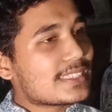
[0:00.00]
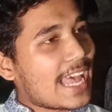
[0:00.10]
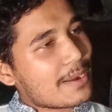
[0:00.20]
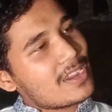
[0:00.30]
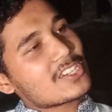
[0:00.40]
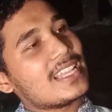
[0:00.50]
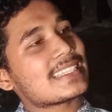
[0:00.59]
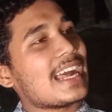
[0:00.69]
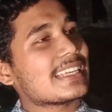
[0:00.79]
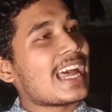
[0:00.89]
চাকমা
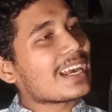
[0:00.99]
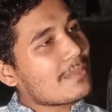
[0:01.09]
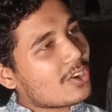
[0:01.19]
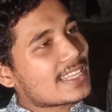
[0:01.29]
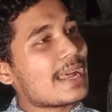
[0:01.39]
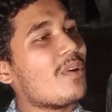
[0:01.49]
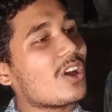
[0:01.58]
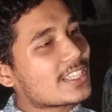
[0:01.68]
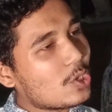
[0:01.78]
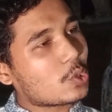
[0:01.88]
চাকমা কলে চাকমা
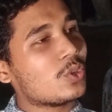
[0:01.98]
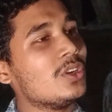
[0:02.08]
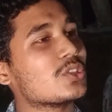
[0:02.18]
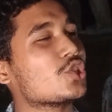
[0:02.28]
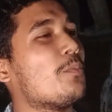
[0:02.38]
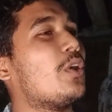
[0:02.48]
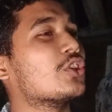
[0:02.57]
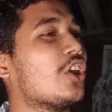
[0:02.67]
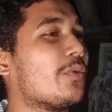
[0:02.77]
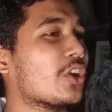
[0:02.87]
কলে ছিল হতুন
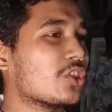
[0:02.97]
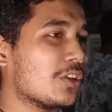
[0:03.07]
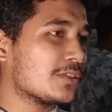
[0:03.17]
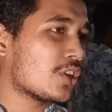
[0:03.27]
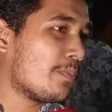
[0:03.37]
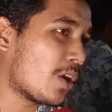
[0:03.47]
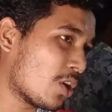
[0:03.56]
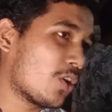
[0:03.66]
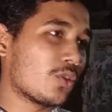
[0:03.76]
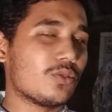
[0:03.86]
চম্পকনগর
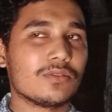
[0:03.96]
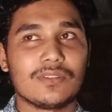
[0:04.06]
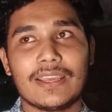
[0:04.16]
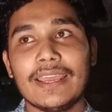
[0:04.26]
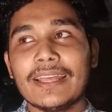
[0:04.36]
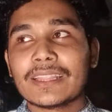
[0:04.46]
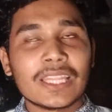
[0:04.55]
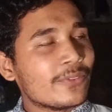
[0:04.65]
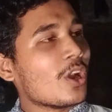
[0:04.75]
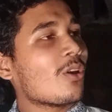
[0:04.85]
নগর হতুন
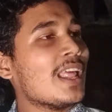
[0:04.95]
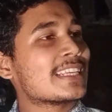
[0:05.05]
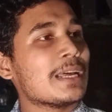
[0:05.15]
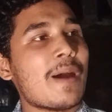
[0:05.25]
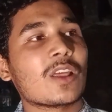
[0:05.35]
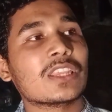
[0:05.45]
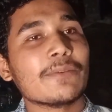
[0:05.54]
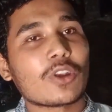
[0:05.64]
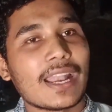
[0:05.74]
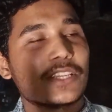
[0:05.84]
ত্রিপুরা করে ছিল ভারত
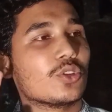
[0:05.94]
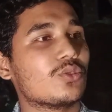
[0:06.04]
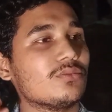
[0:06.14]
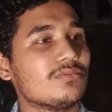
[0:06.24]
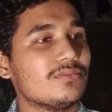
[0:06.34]
ত্রিপুরা রাজ্যতুন